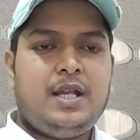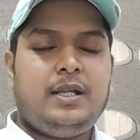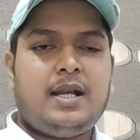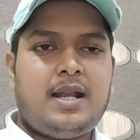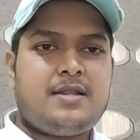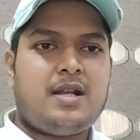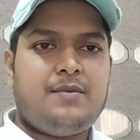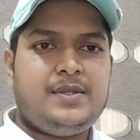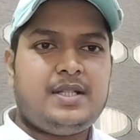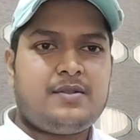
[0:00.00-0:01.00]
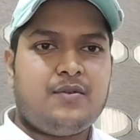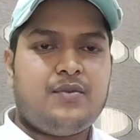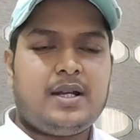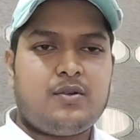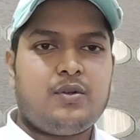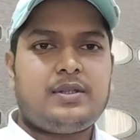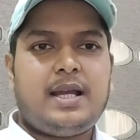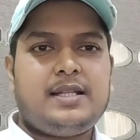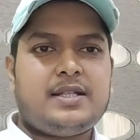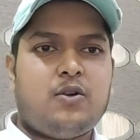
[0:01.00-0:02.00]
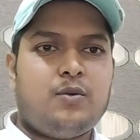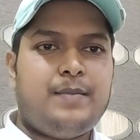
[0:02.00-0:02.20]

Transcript: इंटरनेशनल बिजनेस में वर्क होता है चाहे वो